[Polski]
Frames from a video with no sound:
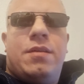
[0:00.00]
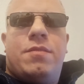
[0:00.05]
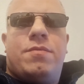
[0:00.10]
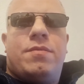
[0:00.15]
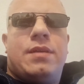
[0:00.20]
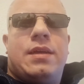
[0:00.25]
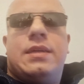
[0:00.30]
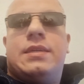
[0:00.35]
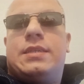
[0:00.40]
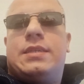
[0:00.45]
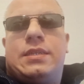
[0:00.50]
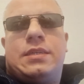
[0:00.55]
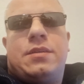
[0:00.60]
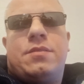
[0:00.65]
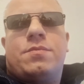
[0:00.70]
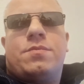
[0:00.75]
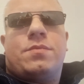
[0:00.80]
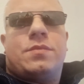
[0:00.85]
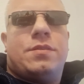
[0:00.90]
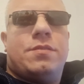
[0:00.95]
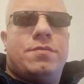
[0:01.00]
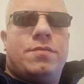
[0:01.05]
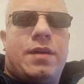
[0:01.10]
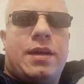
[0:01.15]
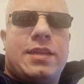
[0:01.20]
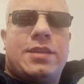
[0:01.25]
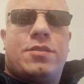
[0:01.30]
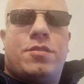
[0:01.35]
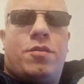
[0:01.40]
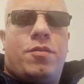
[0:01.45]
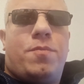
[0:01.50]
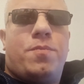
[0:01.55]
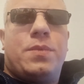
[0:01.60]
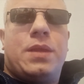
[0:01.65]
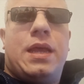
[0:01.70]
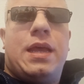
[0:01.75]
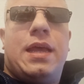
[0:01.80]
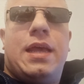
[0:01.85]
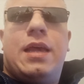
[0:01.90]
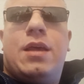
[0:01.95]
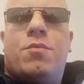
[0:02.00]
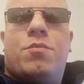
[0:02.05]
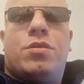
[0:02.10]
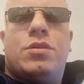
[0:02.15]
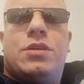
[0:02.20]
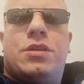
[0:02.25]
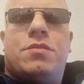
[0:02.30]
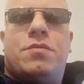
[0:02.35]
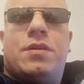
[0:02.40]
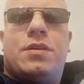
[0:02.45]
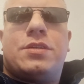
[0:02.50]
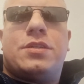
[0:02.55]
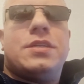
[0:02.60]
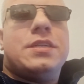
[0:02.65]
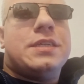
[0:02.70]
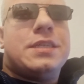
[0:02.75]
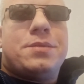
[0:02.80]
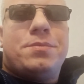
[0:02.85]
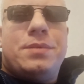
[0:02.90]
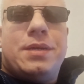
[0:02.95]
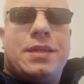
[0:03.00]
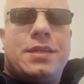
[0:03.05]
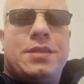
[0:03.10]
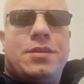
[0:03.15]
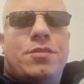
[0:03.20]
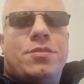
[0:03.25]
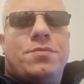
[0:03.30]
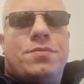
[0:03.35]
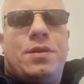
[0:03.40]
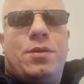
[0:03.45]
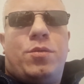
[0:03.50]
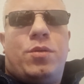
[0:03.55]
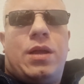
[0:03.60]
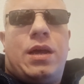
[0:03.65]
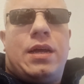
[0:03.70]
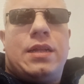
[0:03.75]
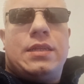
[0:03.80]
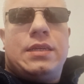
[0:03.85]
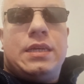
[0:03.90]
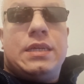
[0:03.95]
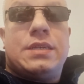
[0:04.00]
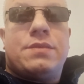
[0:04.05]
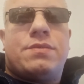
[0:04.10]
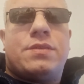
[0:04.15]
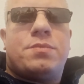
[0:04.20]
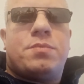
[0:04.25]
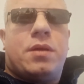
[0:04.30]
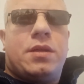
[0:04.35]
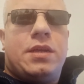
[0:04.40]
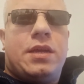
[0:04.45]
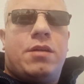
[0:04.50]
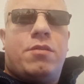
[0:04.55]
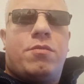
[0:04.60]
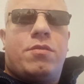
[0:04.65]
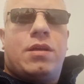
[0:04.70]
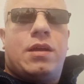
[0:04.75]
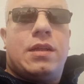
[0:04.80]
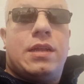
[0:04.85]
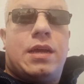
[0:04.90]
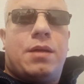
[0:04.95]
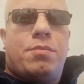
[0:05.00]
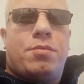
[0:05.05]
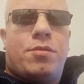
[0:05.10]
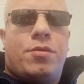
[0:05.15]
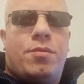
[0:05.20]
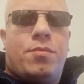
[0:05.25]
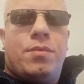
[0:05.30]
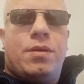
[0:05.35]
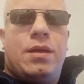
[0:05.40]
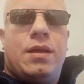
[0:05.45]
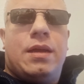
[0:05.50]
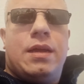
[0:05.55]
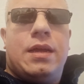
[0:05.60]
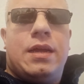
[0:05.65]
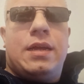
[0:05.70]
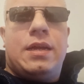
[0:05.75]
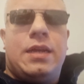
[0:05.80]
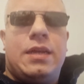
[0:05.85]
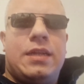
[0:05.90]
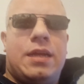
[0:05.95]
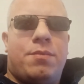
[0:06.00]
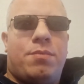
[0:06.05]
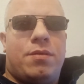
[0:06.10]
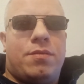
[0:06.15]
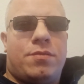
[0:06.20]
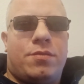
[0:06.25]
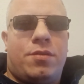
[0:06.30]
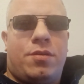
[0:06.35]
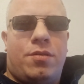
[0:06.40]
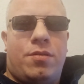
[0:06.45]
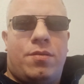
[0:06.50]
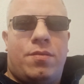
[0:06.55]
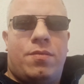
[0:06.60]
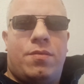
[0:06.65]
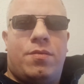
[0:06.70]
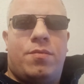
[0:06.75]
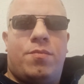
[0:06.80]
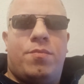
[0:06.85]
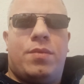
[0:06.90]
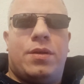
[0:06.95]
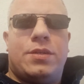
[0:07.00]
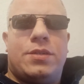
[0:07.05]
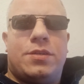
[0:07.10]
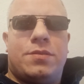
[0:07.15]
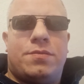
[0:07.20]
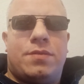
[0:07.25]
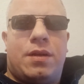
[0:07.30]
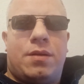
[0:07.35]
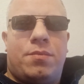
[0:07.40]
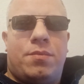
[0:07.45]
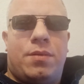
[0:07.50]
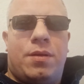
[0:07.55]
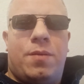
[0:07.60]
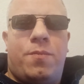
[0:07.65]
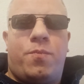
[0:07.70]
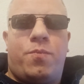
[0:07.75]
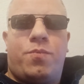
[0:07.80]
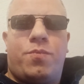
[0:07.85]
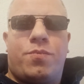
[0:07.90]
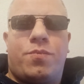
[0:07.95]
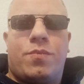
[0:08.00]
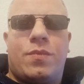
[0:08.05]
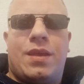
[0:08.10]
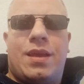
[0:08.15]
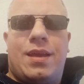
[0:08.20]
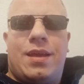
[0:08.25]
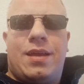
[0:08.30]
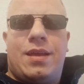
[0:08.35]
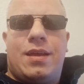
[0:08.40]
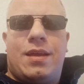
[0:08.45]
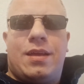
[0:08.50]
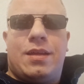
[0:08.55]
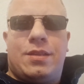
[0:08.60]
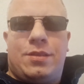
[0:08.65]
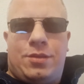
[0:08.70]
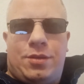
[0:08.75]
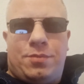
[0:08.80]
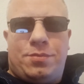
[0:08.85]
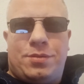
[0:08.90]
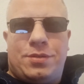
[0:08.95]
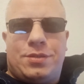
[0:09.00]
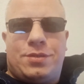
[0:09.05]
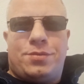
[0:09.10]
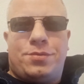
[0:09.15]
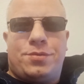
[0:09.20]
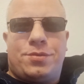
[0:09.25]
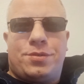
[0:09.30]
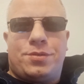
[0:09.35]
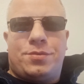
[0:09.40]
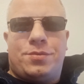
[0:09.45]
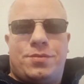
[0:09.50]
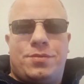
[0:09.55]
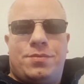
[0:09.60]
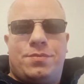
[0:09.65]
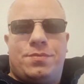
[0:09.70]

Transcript: Więc warto, ponieważ niezmiernie od wielu lat jest wspaniałą kanapką i na pewno będzie Wam dobrze służył.